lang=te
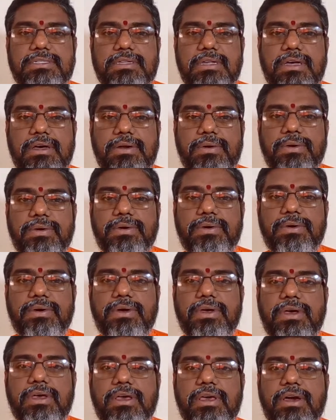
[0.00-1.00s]
చేస్తారో
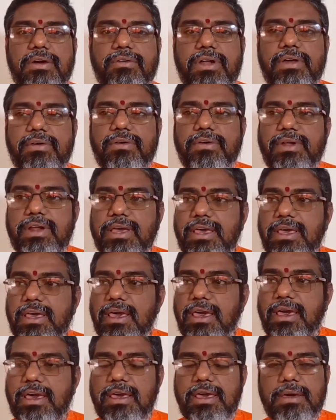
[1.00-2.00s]
ఎవరెవరికి
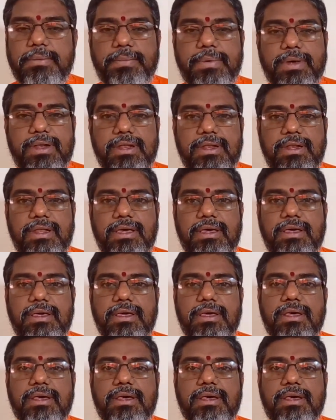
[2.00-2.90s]
ఏ ఏ పనిని